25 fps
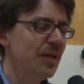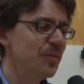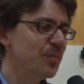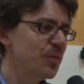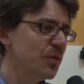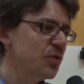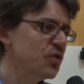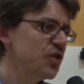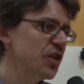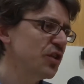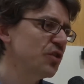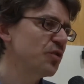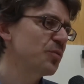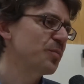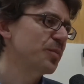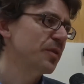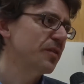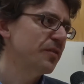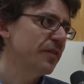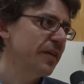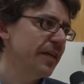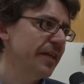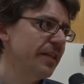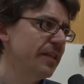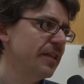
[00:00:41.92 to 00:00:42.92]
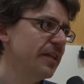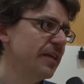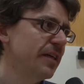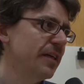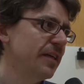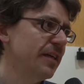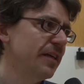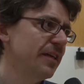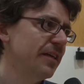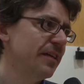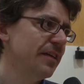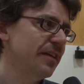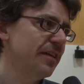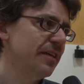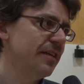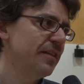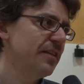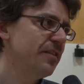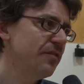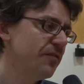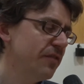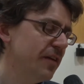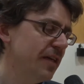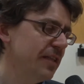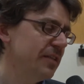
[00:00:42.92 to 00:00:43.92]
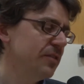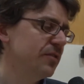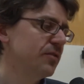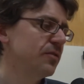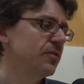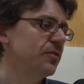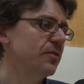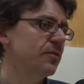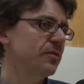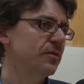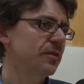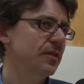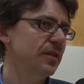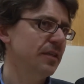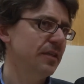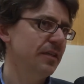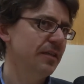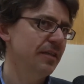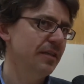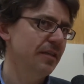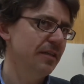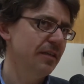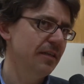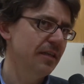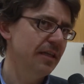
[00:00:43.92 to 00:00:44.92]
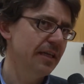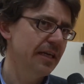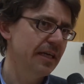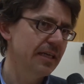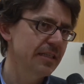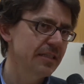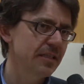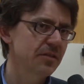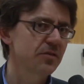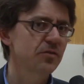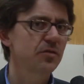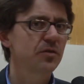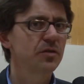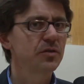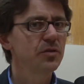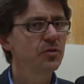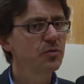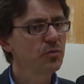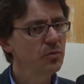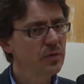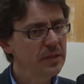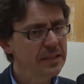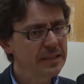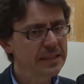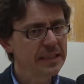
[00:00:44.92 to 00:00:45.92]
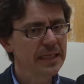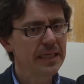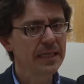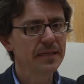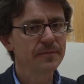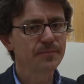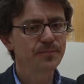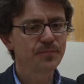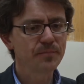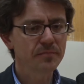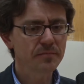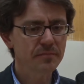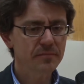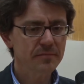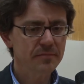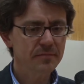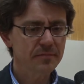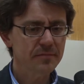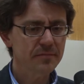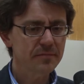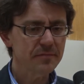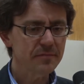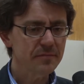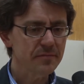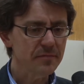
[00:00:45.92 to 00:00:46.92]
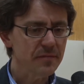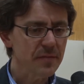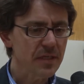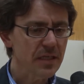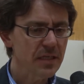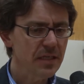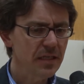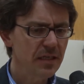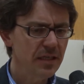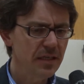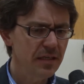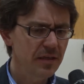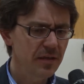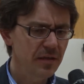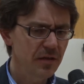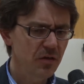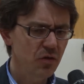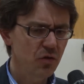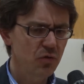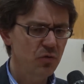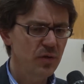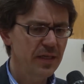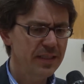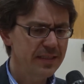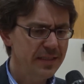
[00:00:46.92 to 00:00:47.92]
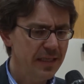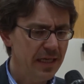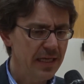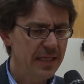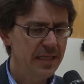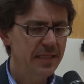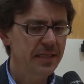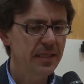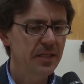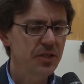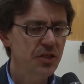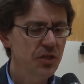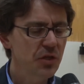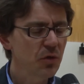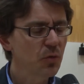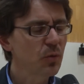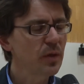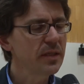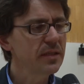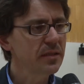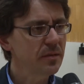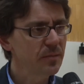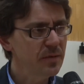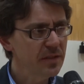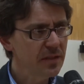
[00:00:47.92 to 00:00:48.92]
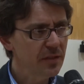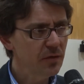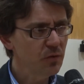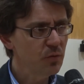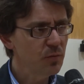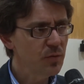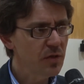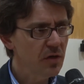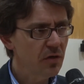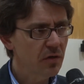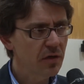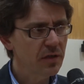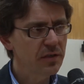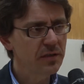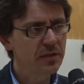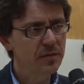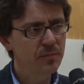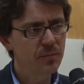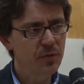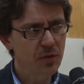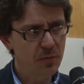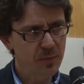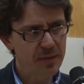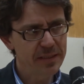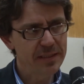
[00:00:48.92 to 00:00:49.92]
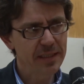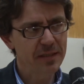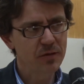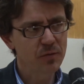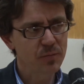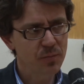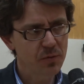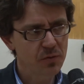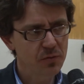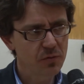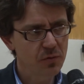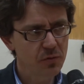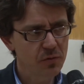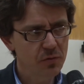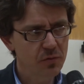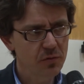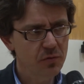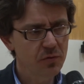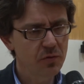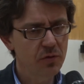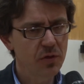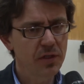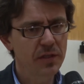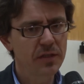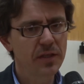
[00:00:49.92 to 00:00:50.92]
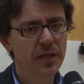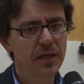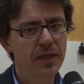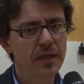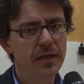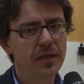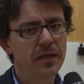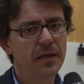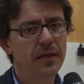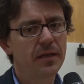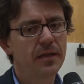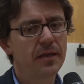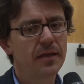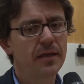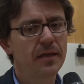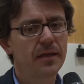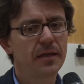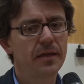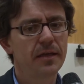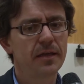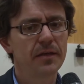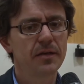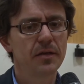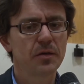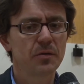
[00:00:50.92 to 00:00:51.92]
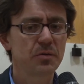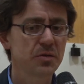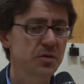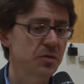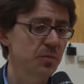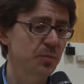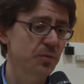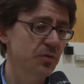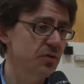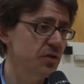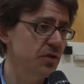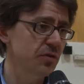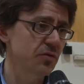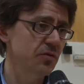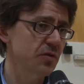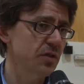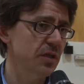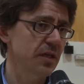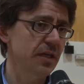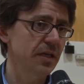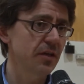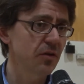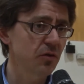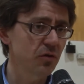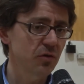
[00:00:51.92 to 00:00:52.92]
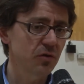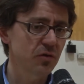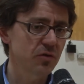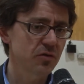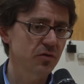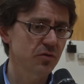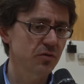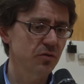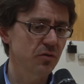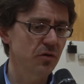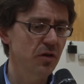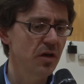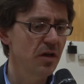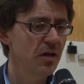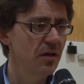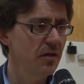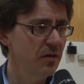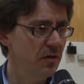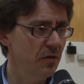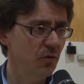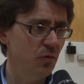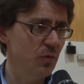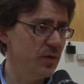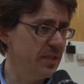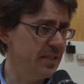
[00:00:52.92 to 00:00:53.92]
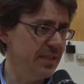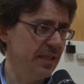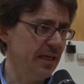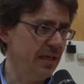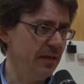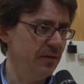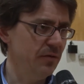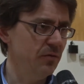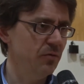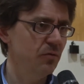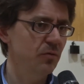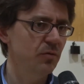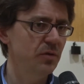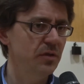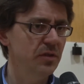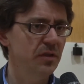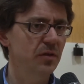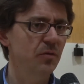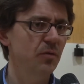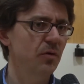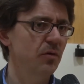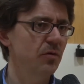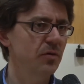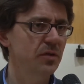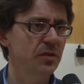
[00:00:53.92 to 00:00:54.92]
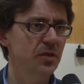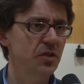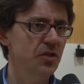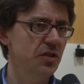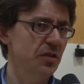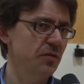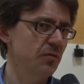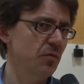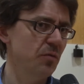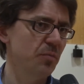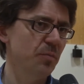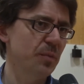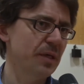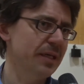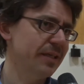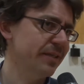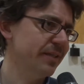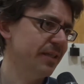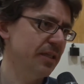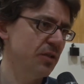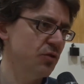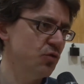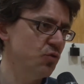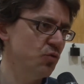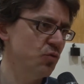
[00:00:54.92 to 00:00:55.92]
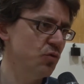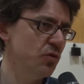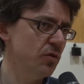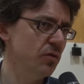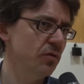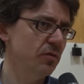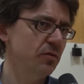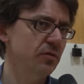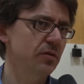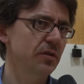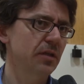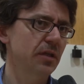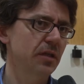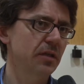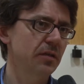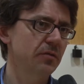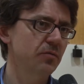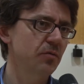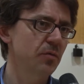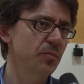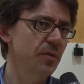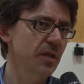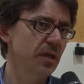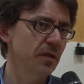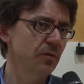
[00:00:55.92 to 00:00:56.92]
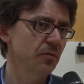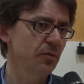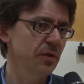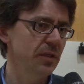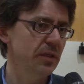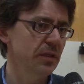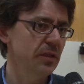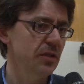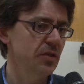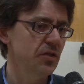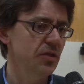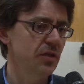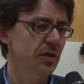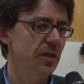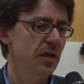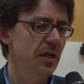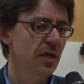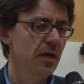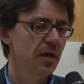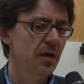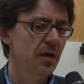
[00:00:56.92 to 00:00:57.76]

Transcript: Il progetto prevede eh, di fatto eh, la realizzazione di un'unità eh, con una taglia da 50 metri cubi ora di biometano prodotto ed, è il, ed è questo progetto sarà in corso quest'anno, quindi quello che dicevo parte a giugno 2014.